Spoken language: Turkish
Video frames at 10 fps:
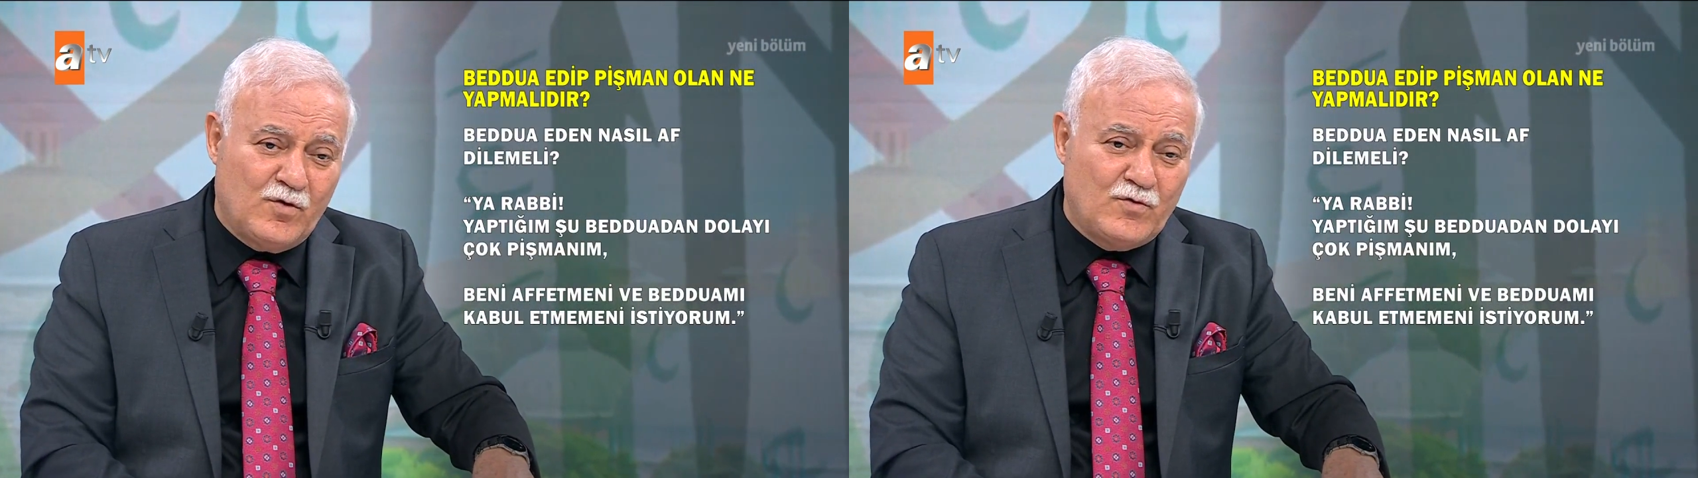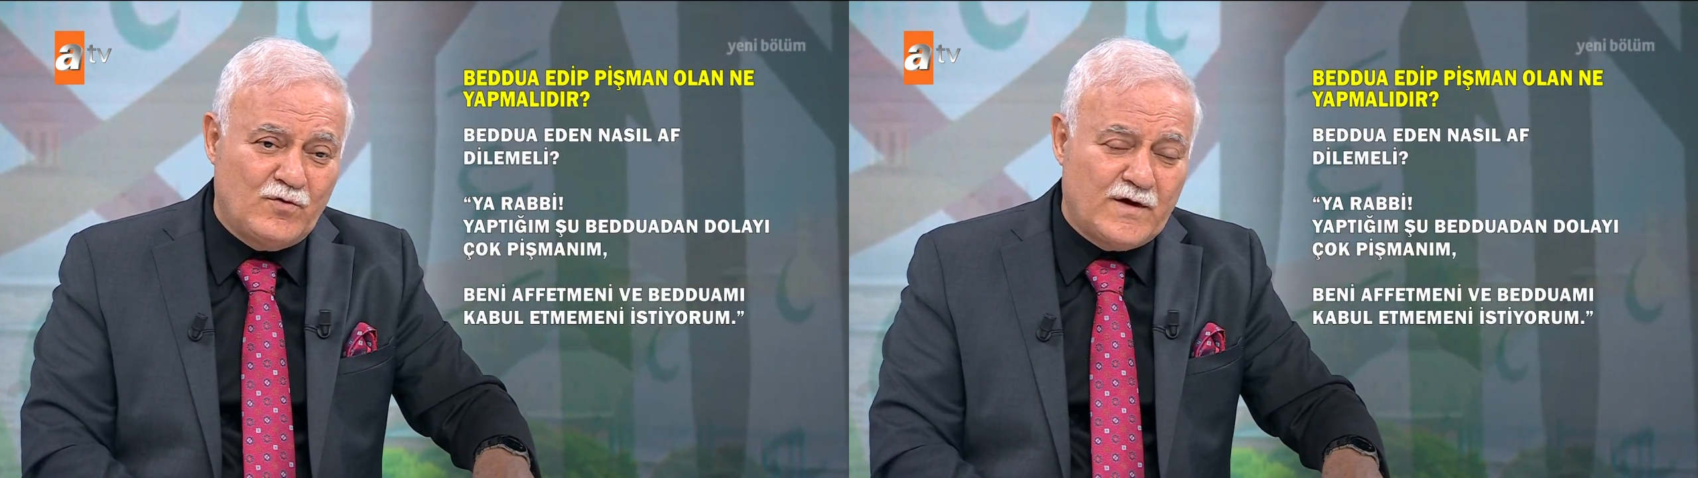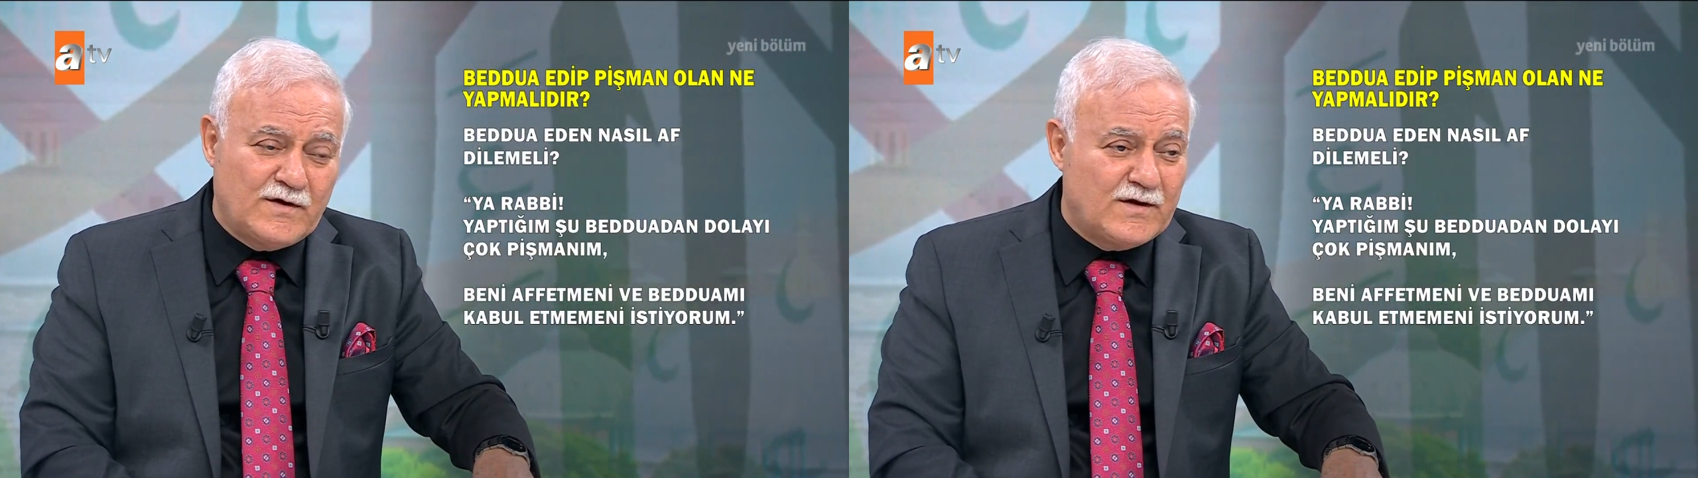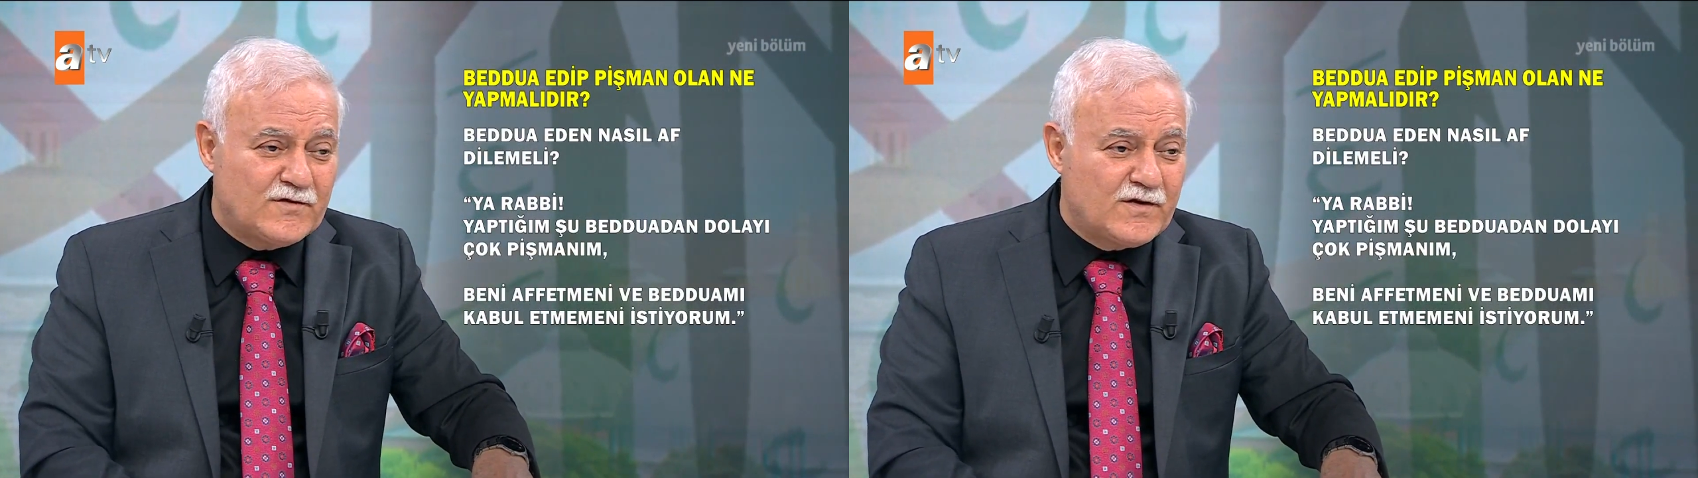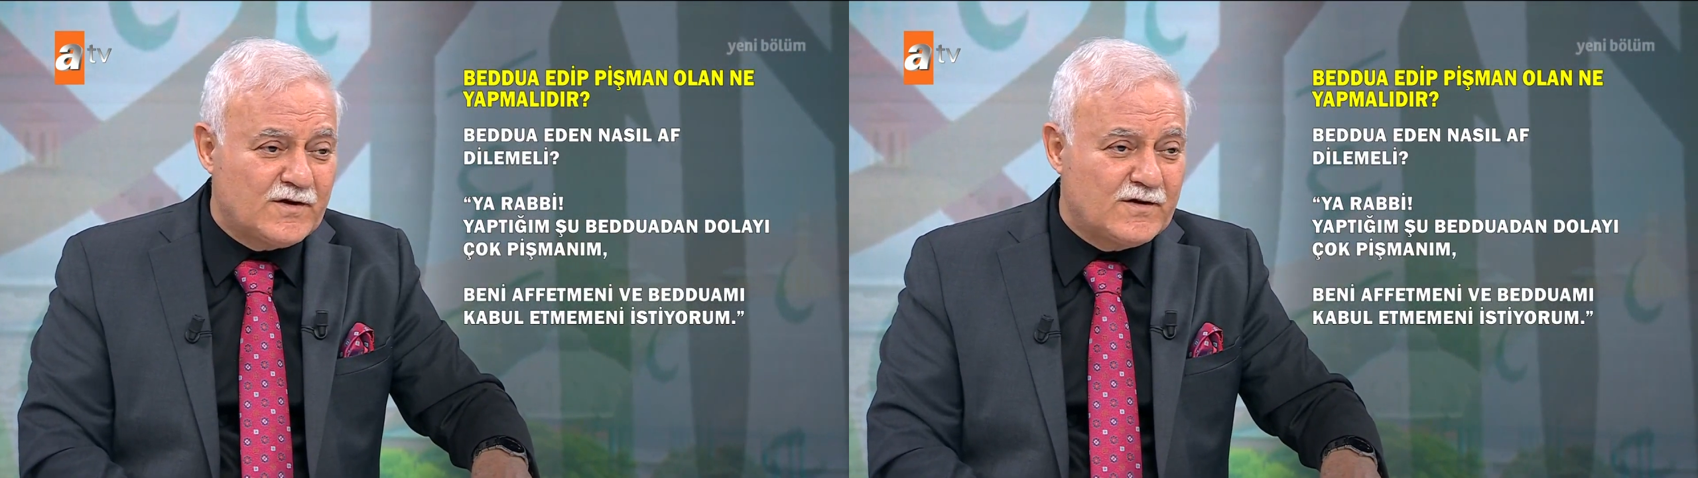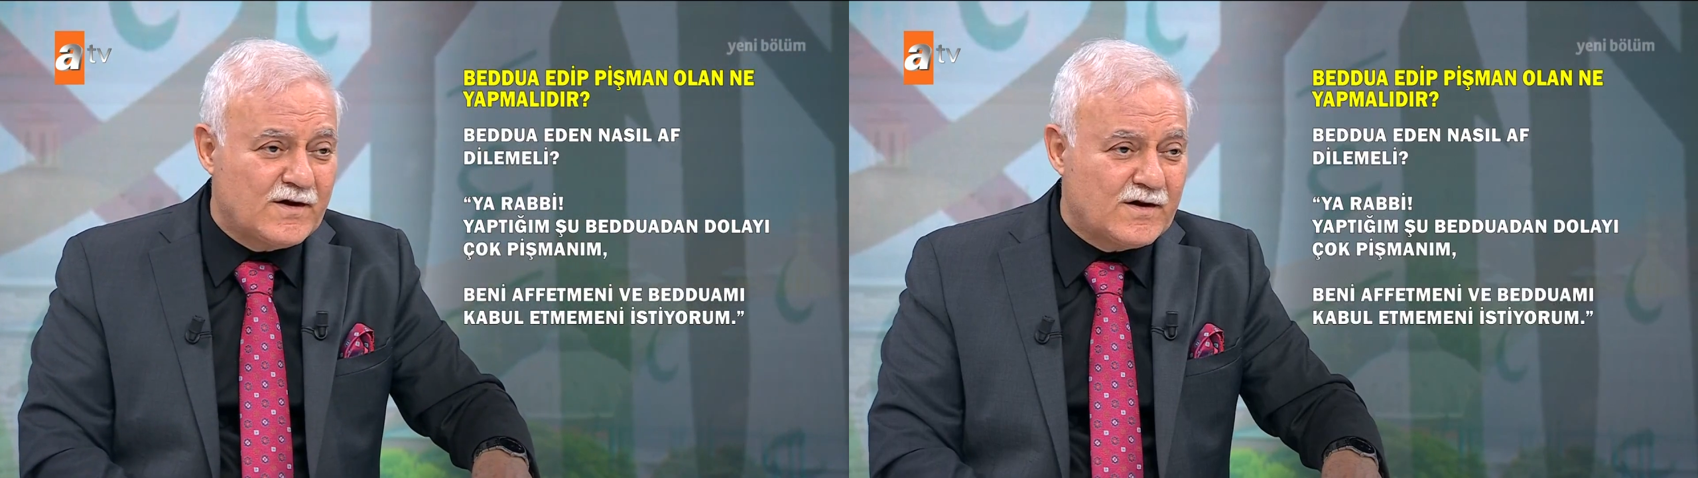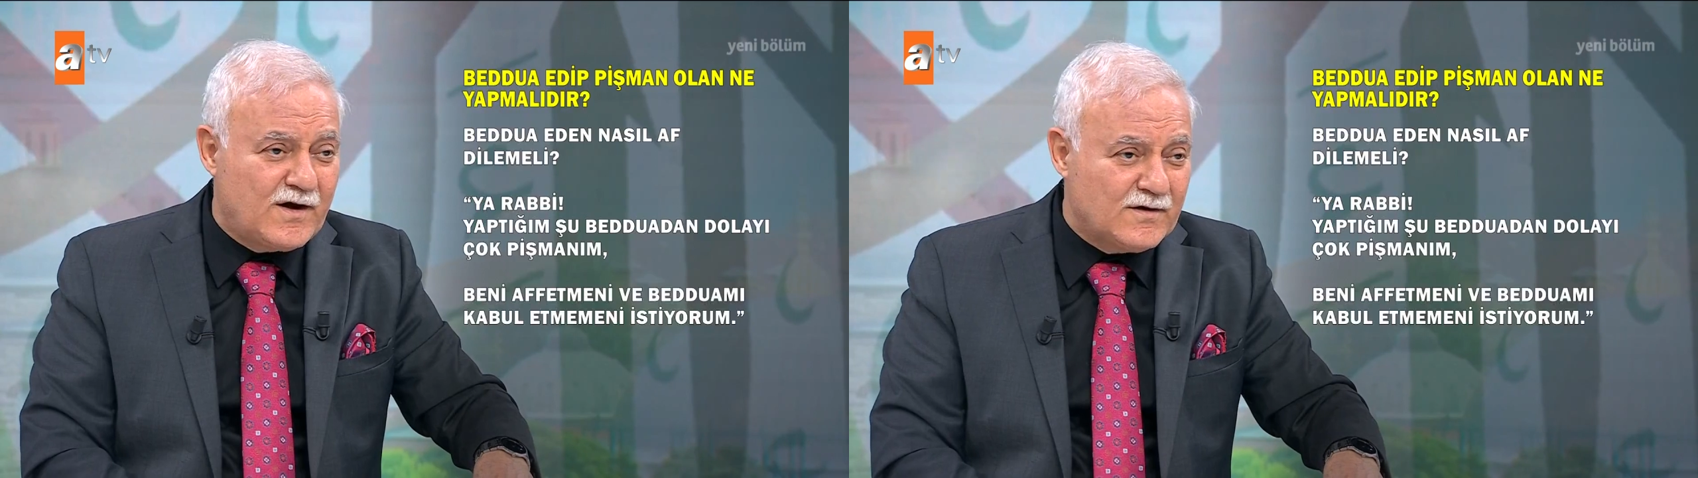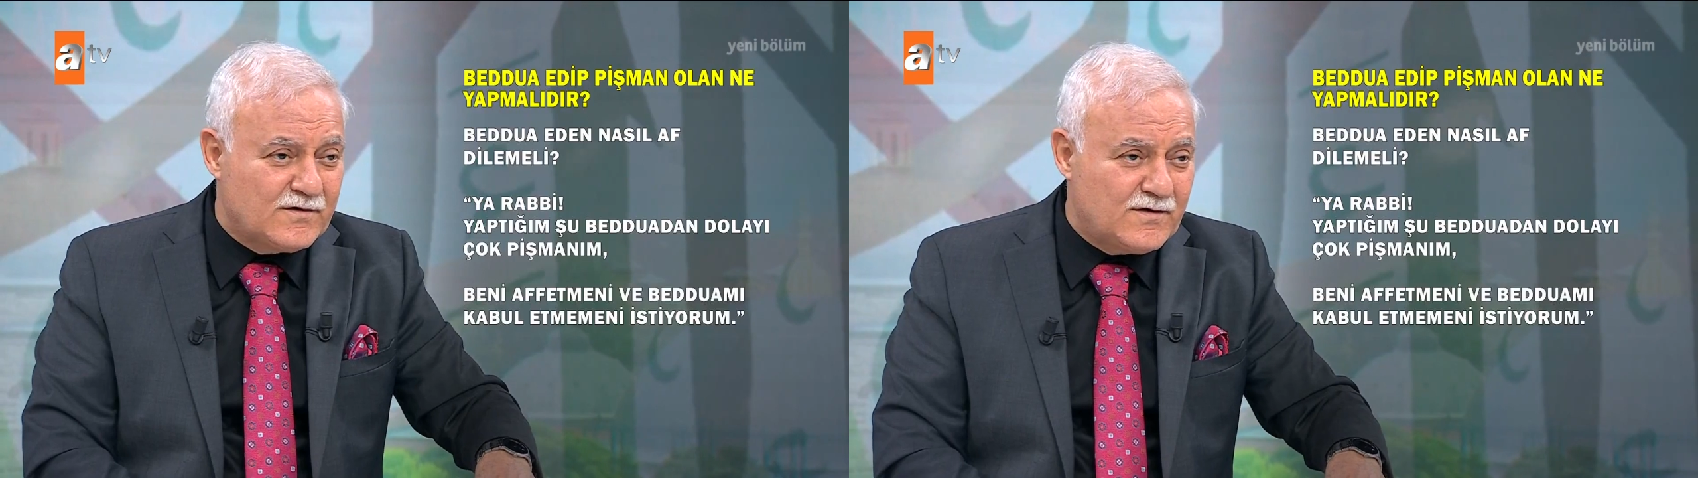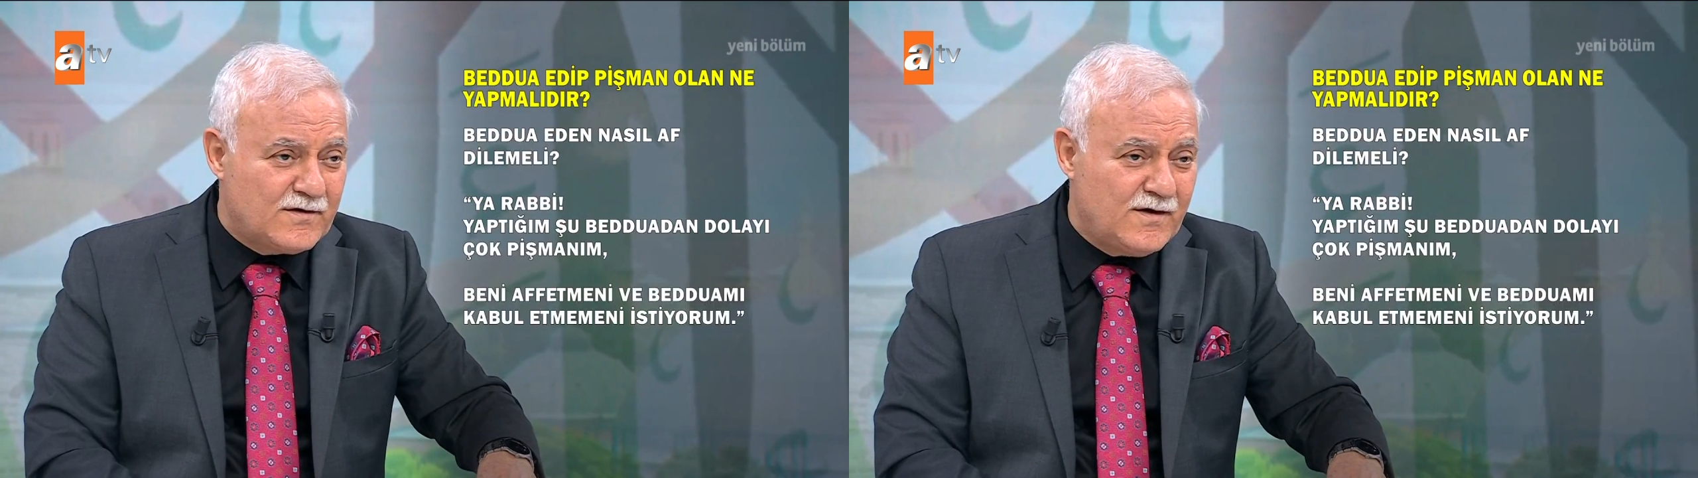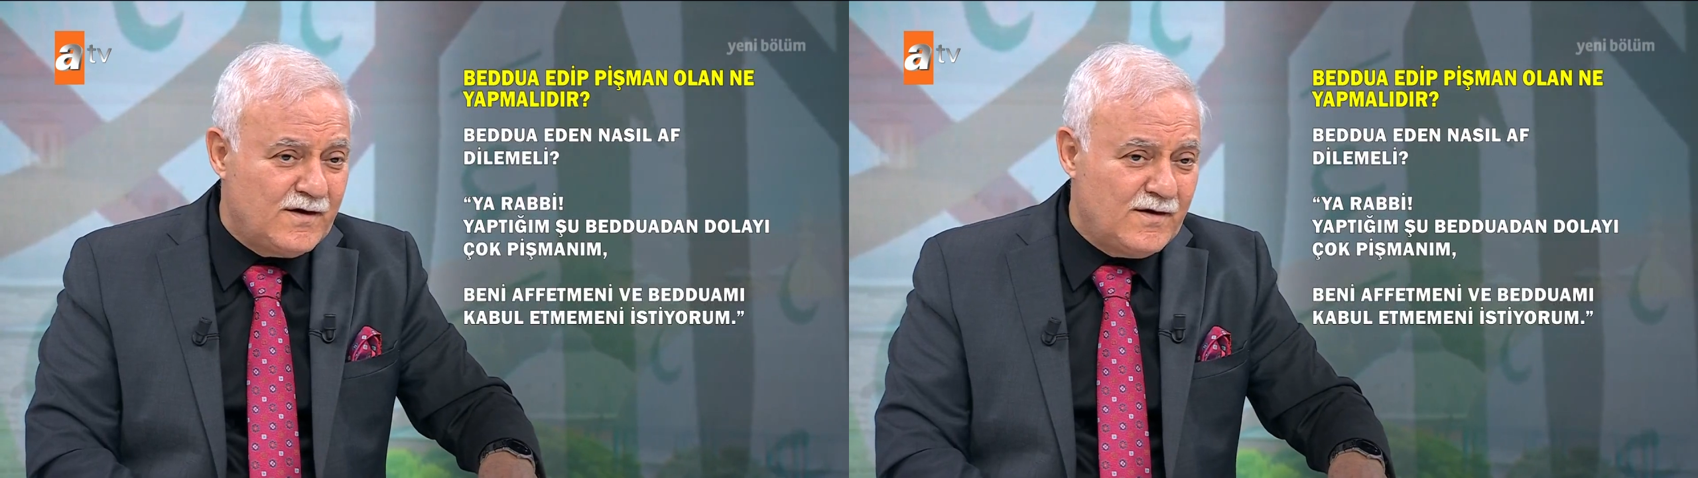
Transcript: Onun üzerindeki sıkıntıları kaldır.